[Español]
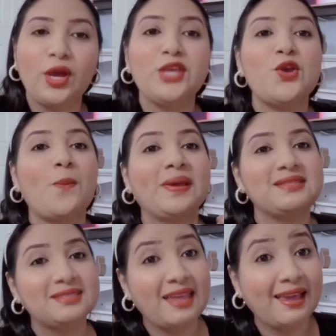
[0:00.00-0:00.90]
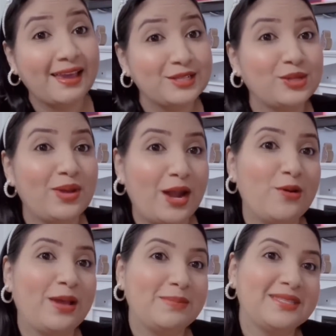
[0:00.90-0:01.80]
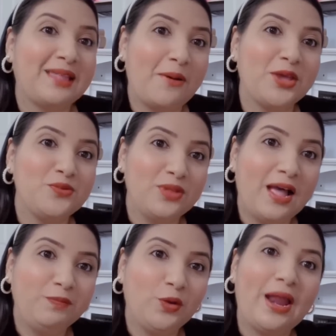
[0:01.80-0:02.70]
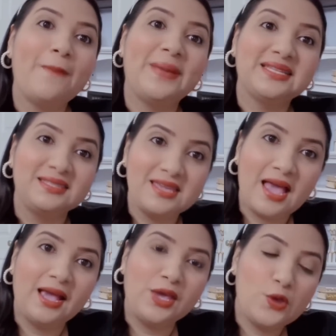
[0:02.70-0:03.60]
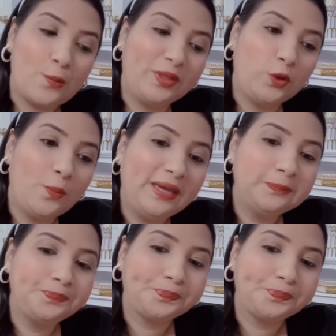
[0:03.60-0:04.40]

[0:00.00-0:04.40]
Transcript: que yo pensé que eso era lo que me estaba ayudando, las pastillas que yo me tomé.